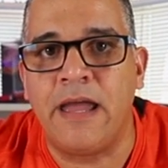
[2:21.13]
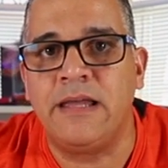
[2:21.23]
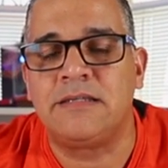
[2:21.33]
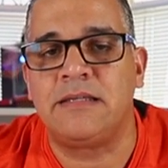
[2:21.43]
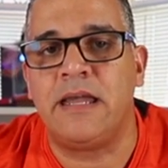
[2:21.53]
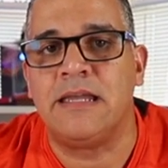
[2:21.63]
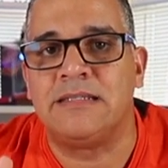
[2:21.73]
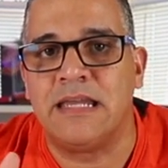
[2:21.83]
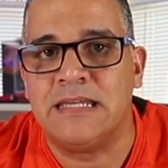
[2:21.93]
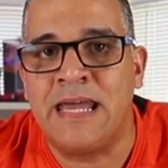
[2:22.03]
es
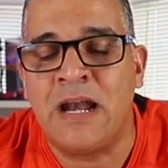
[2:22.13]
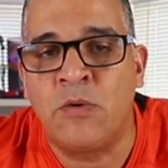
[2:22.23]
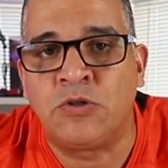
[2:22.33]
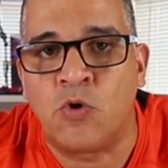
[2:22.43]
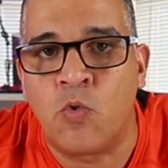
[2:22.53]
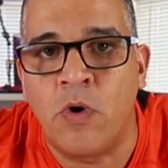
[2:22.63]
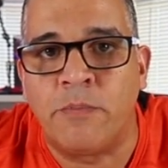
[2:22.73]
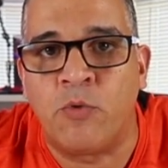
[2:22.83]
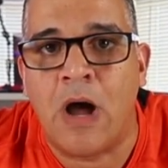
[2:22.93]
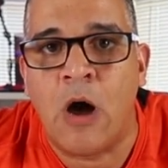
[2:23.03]
enseñar a nuestro
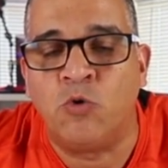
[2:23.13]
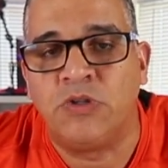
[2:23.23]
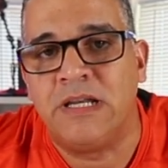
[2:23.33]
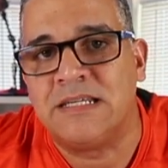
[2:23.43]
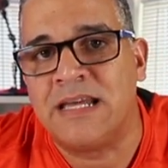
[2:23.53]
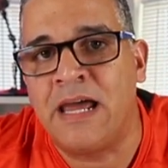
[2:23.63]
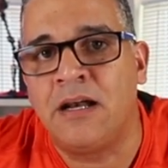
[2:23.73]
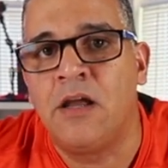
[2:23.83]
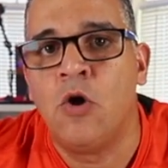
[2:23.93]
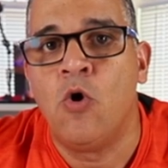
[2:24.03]
cuerpo a utilizar